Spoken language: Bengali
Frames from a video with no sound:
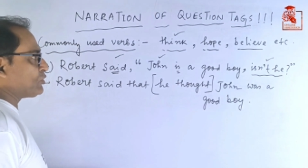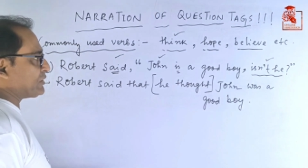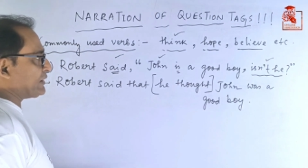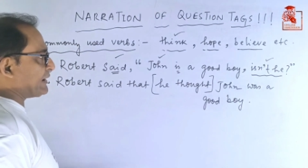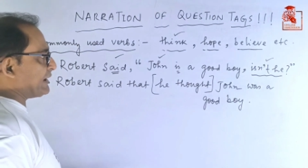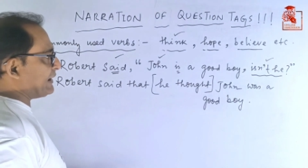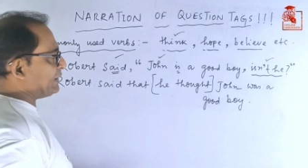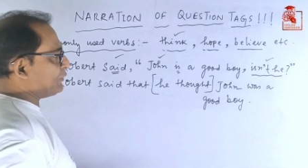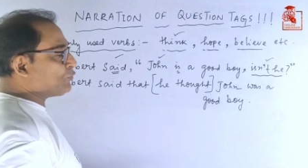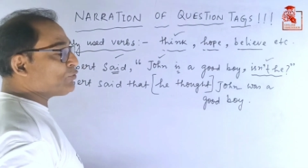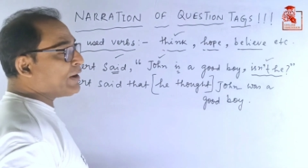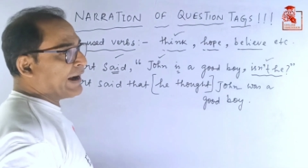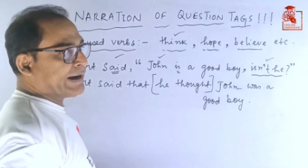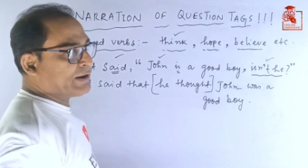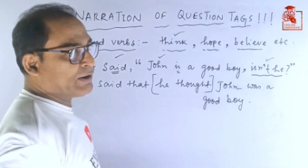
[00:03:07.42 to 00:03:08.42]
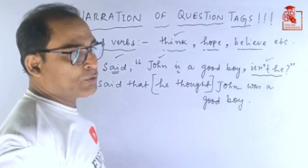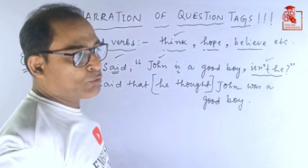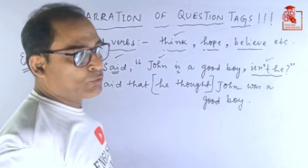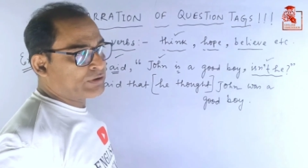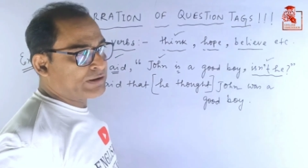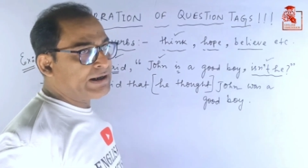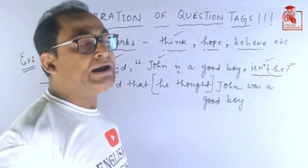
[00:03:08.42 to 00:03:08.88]
কোশ্চেনকে কিন্তু হ্যান্ডেল
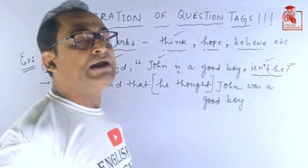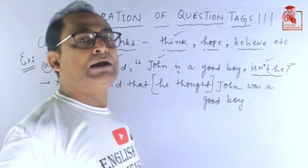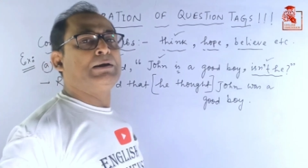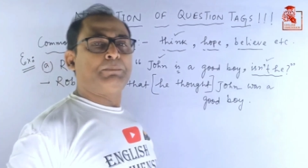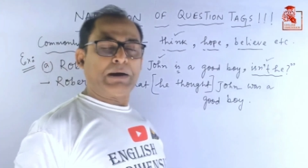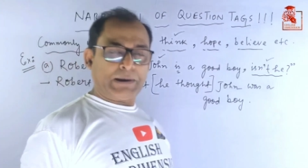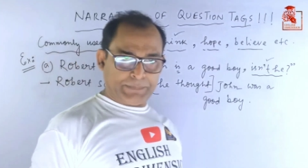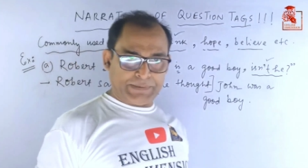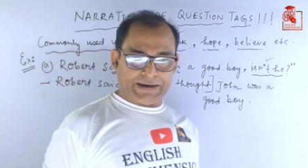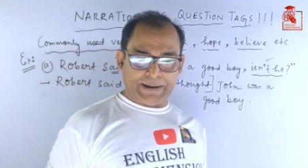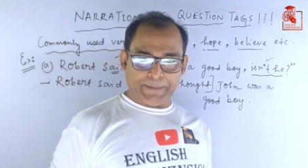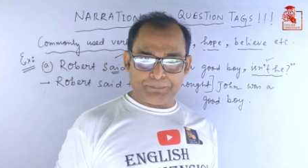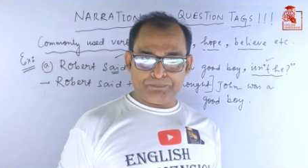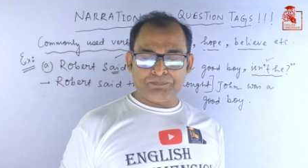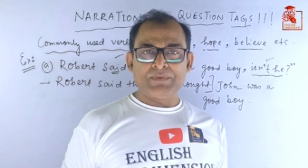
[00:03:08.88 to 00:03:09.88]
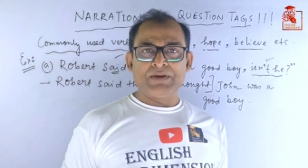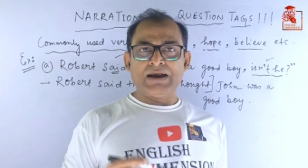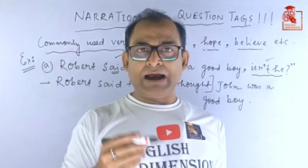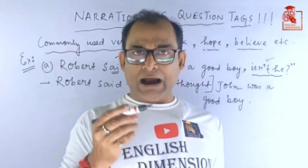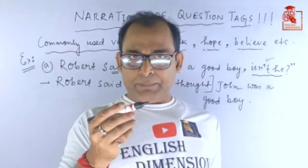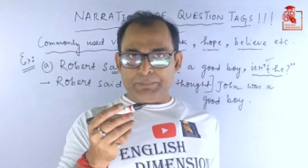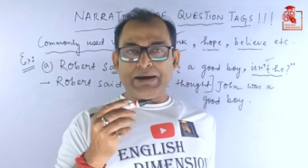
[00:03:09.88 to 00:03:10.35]
করতে পারবে না
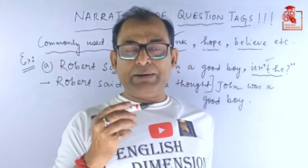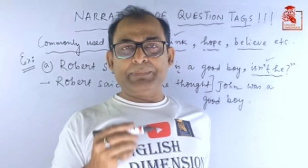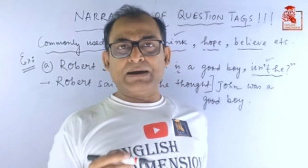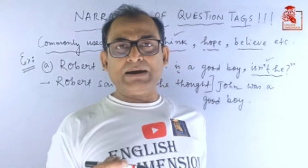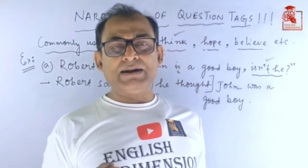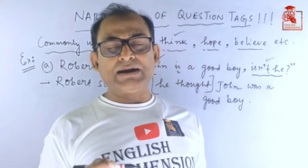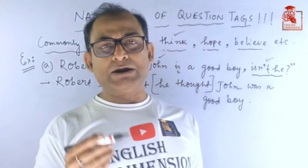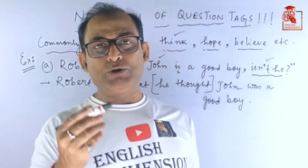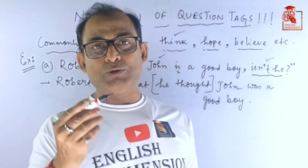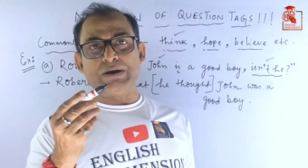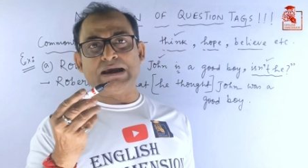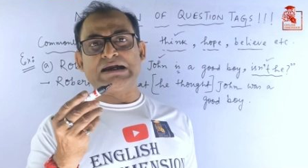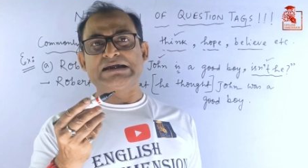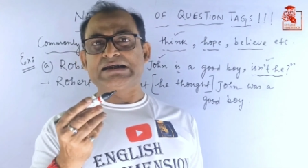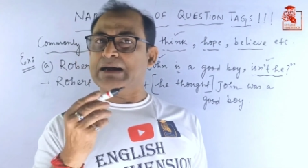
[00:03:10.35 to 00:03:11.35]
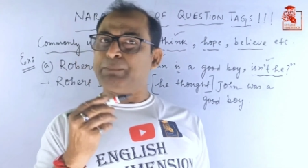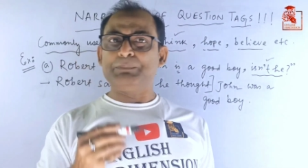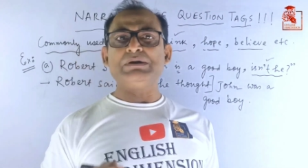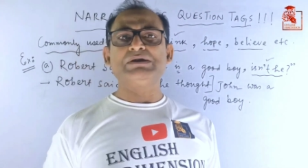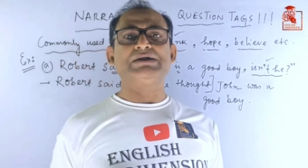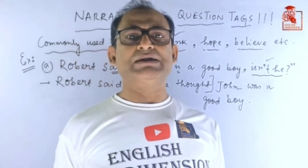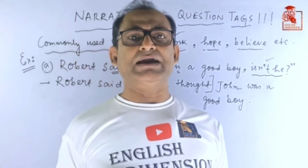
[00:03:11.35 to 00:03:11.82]
আমি এবার কিছু
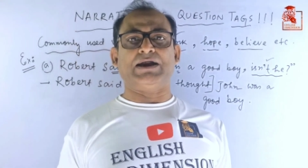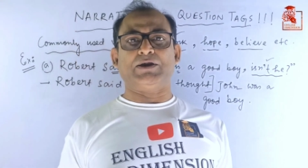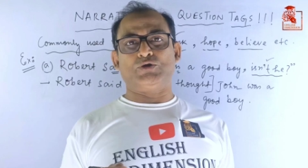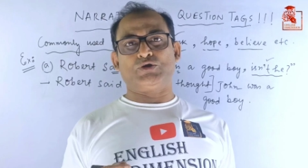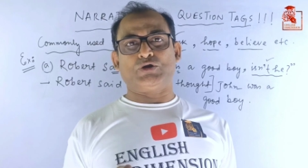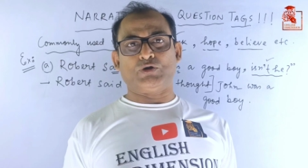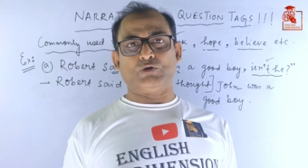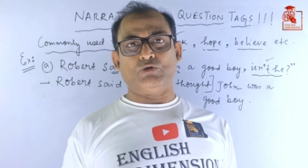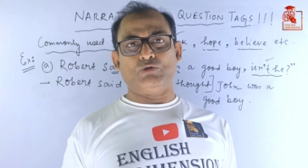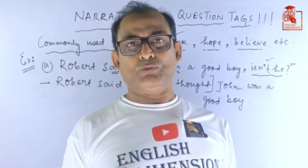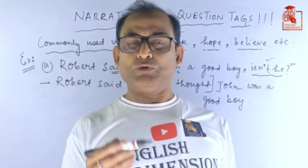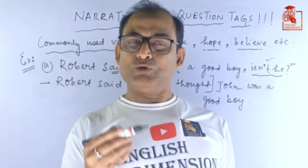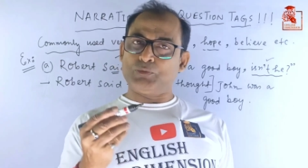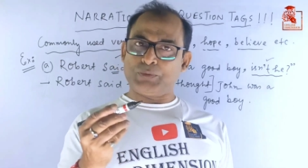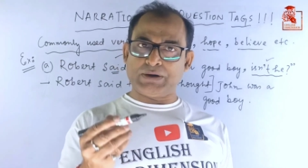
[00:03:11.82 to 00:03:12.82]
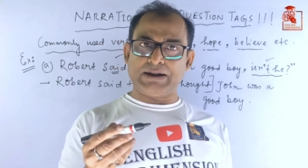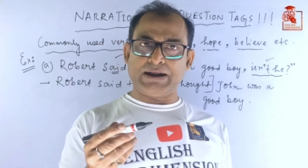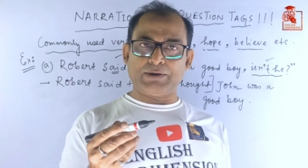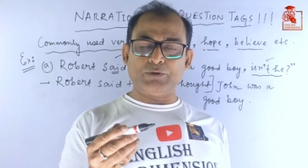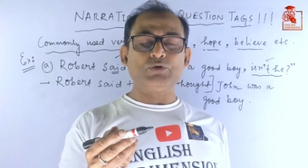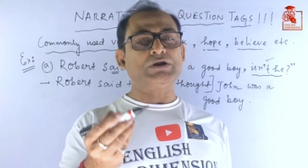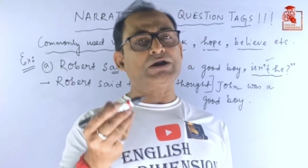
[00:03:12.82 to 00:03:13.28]
এক্সাম্পলস নিয়ে আলোচনা করব তোমরা
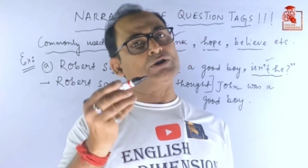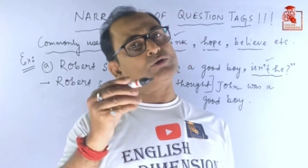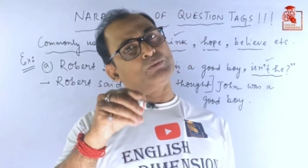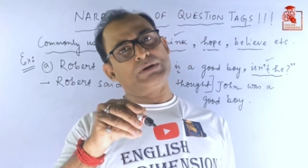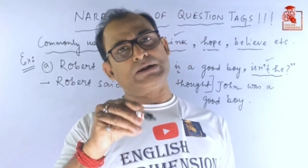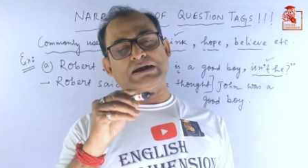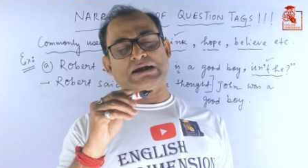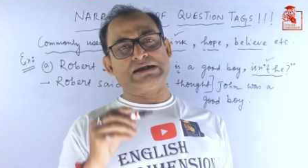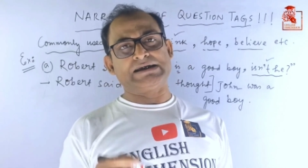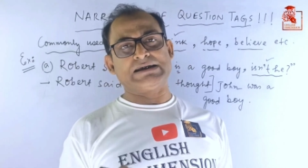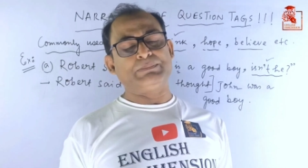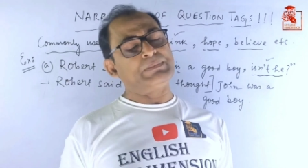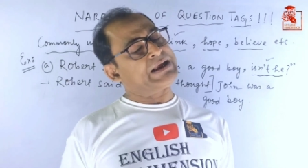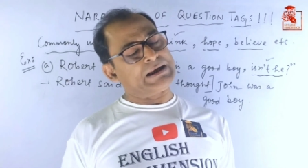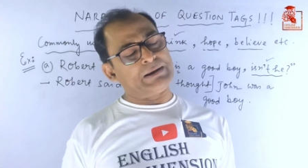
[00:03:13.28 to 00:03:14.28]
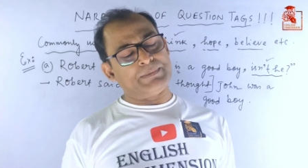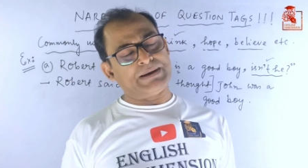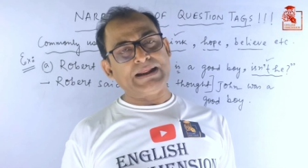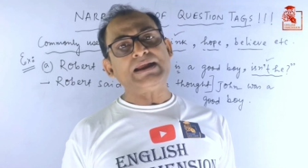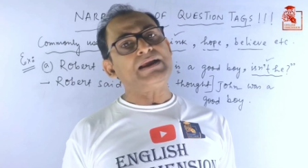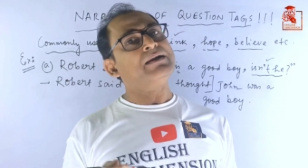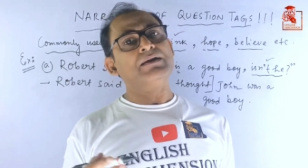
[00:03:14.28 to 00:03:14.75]
দেখো তাহলে তোমাদের কনসেপ্ট
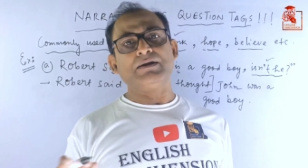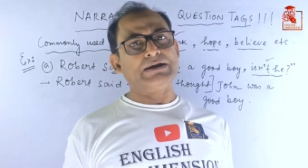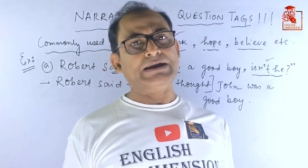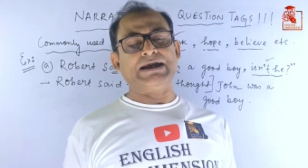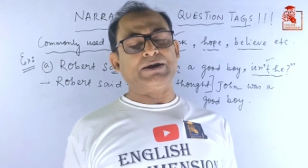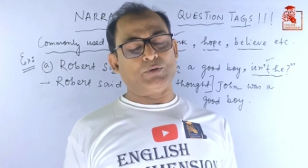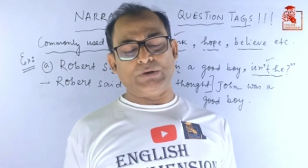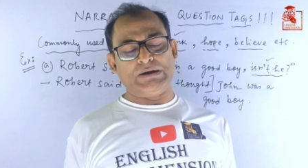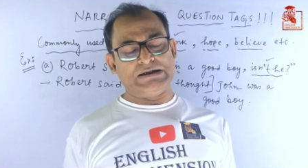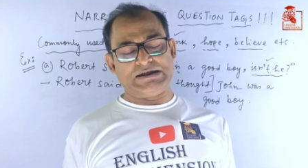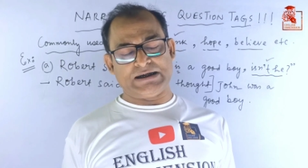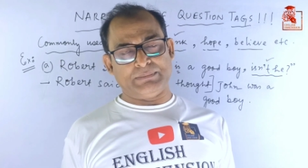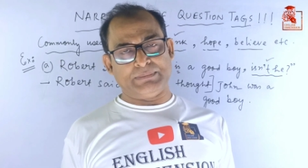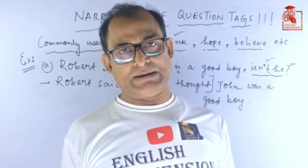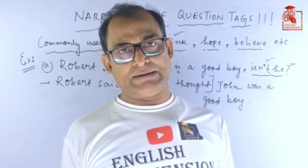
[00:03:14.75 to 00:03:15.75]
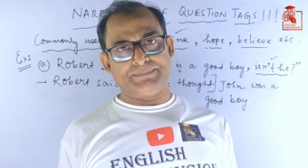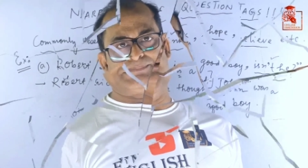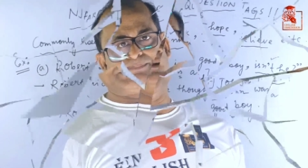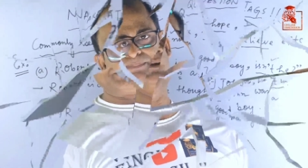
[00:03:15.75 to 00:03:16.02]
একেবারেই ক্লিয়ার হয়ে যাবে